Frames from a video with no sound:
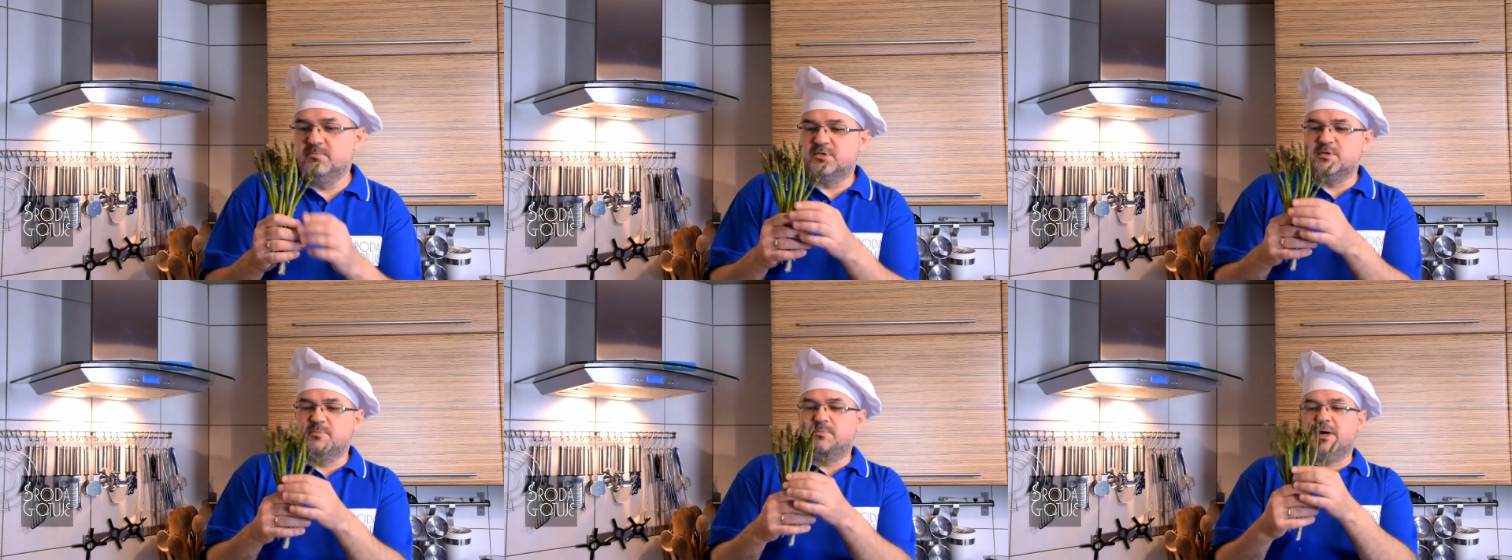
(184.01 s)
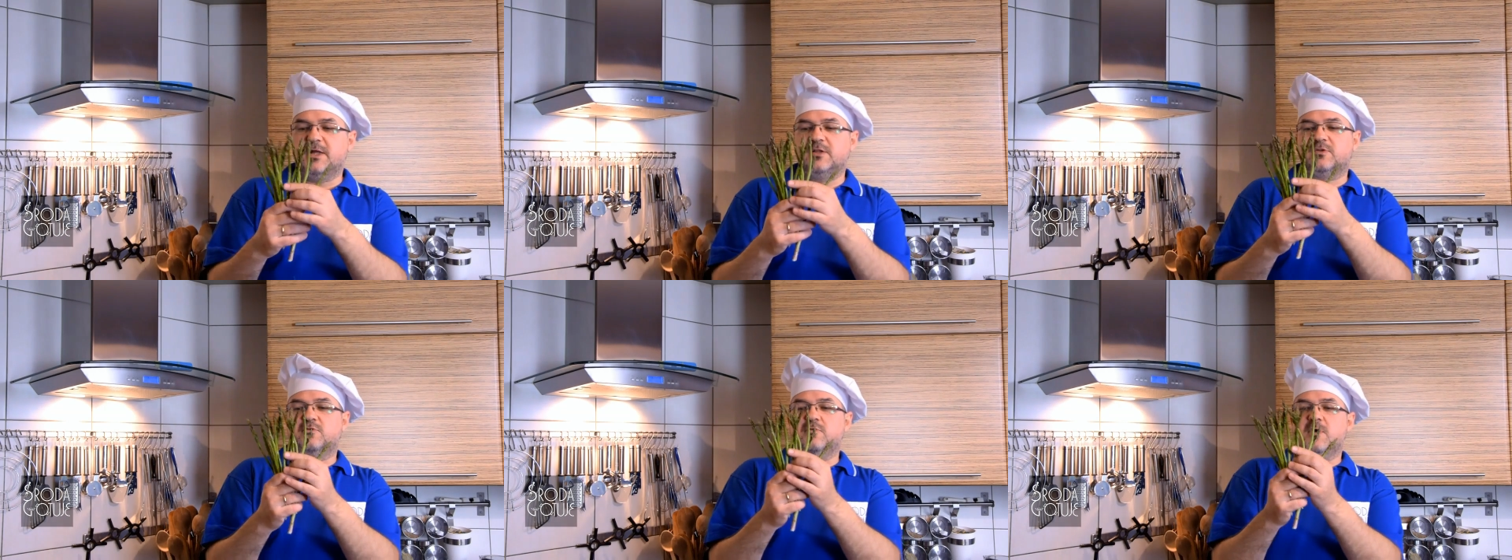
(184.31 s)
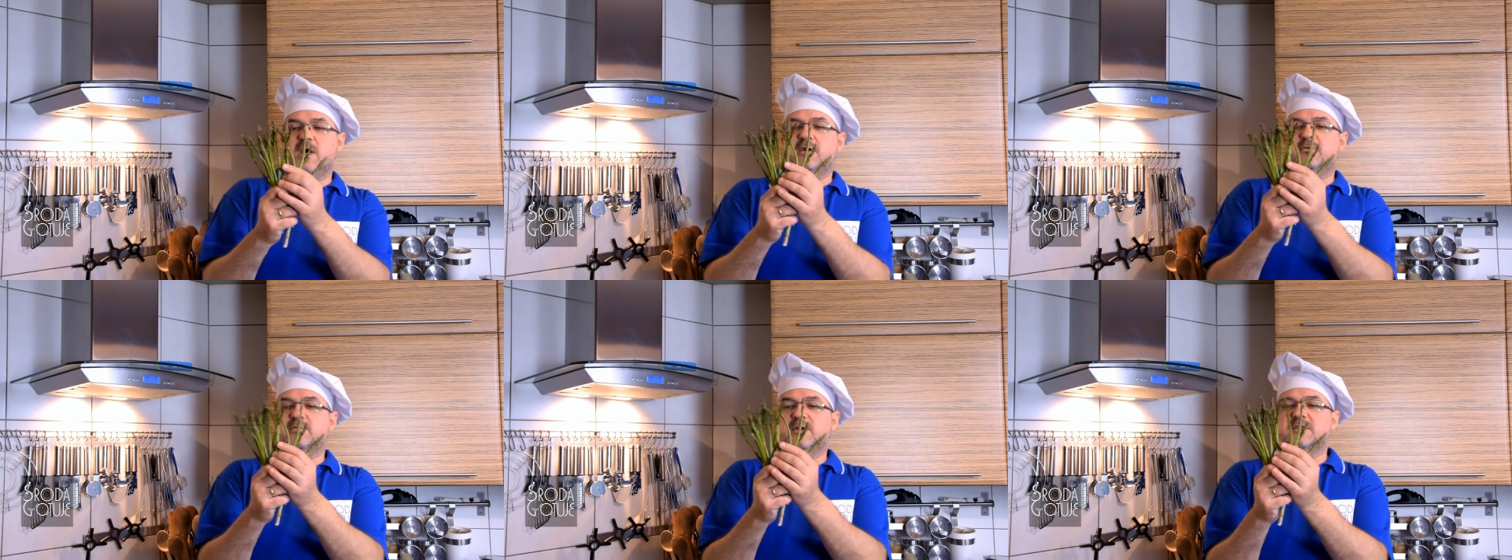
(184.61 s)

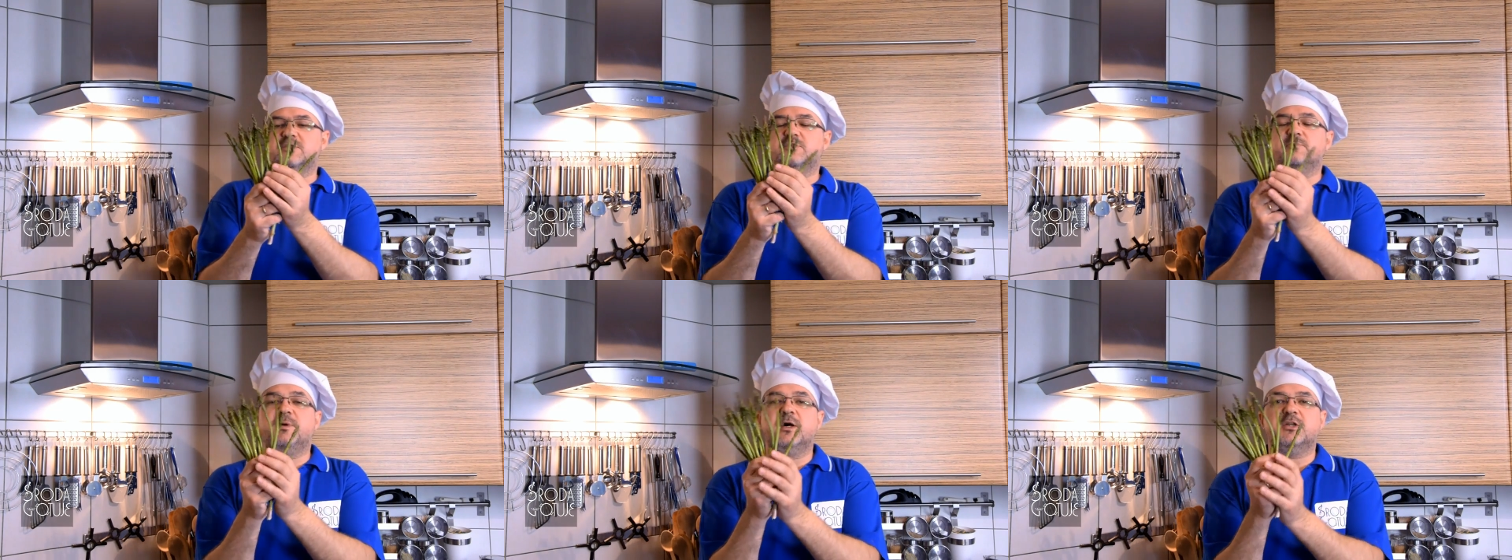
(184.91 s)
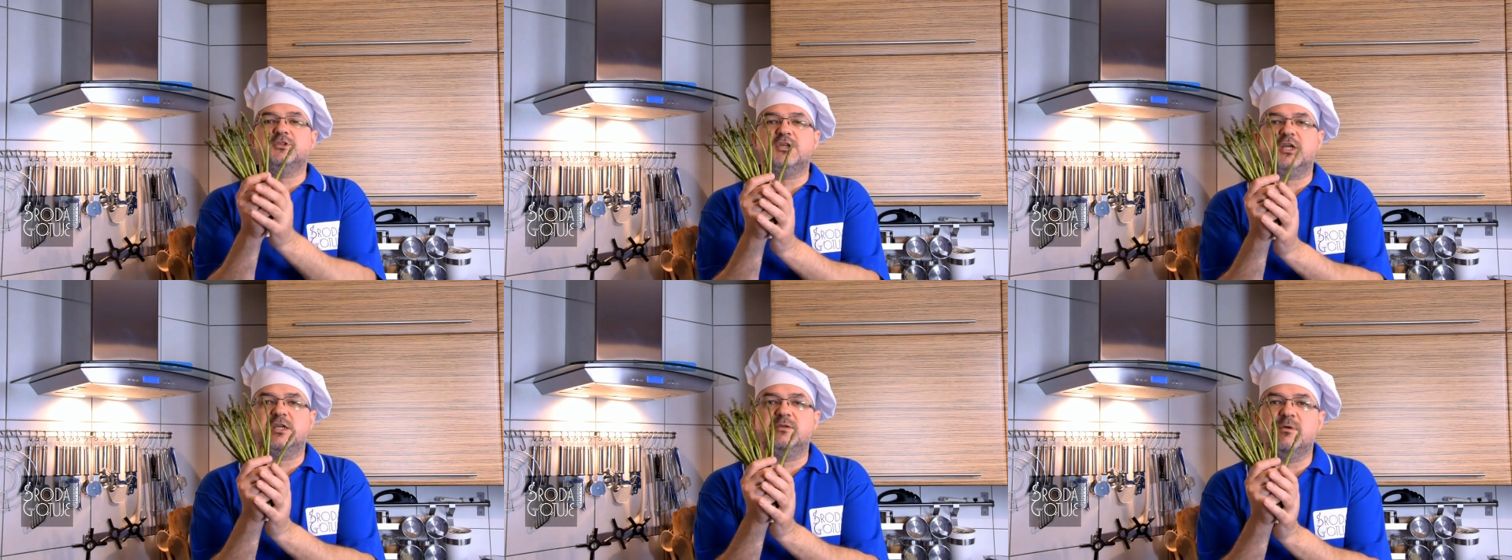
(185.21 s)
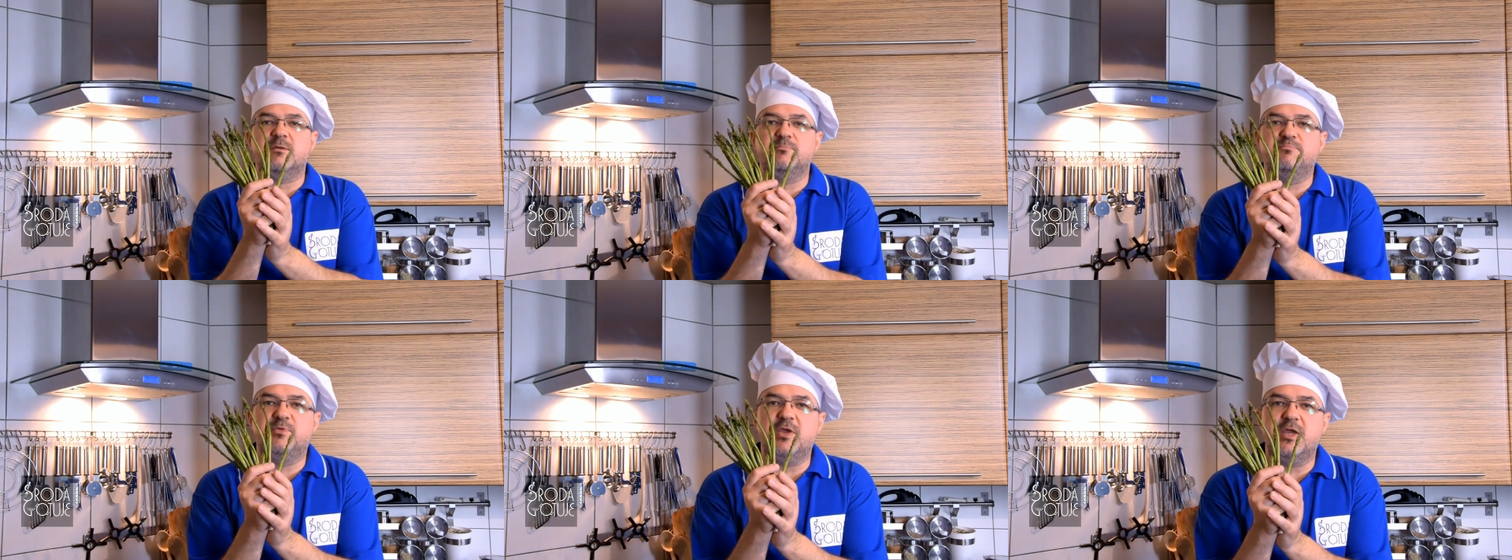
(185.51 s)
przypadku akurat zobaczcie, jakie
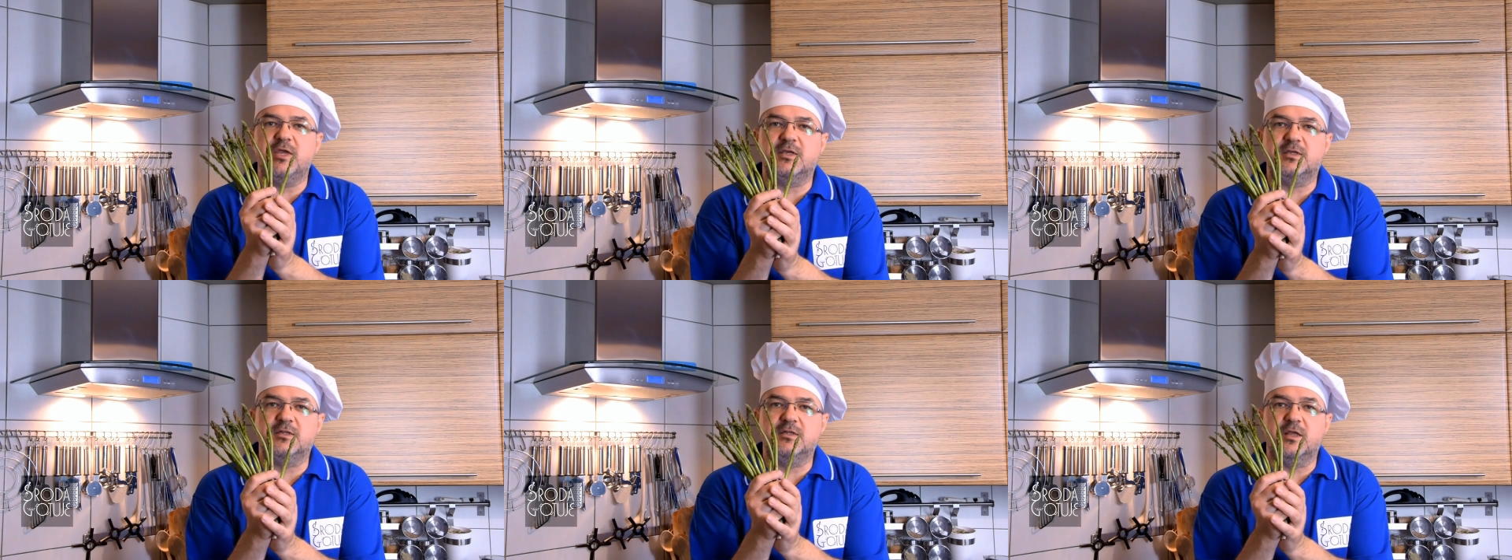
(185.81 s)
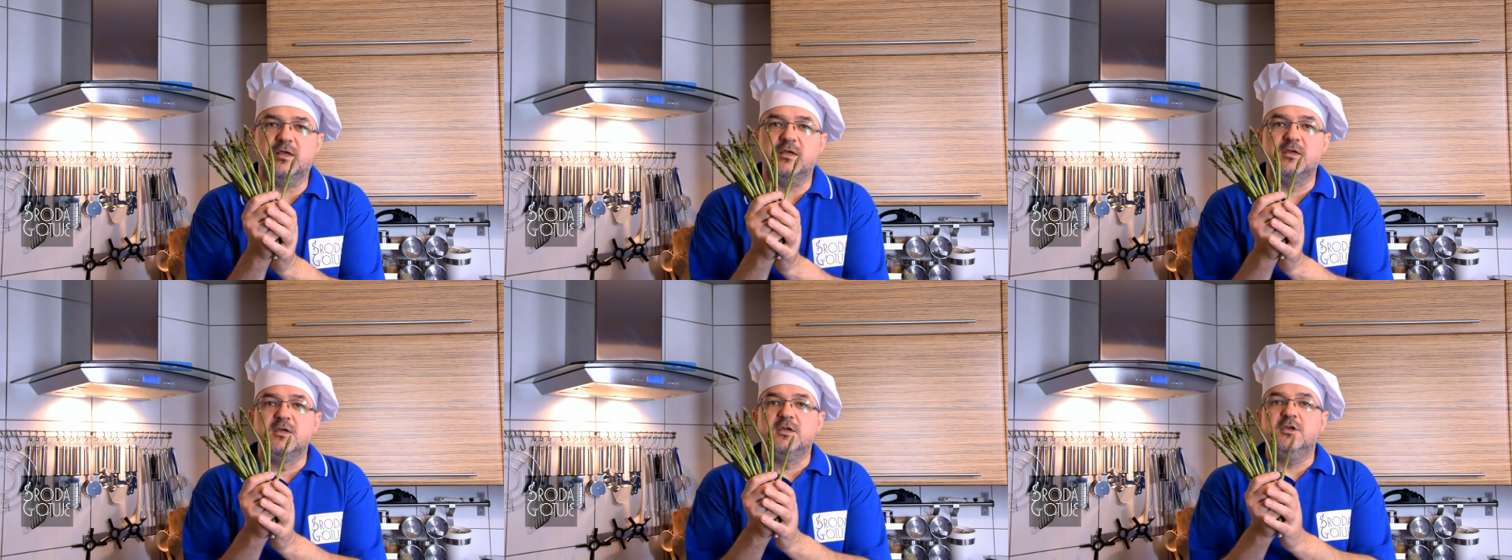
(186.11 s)
mam piękne.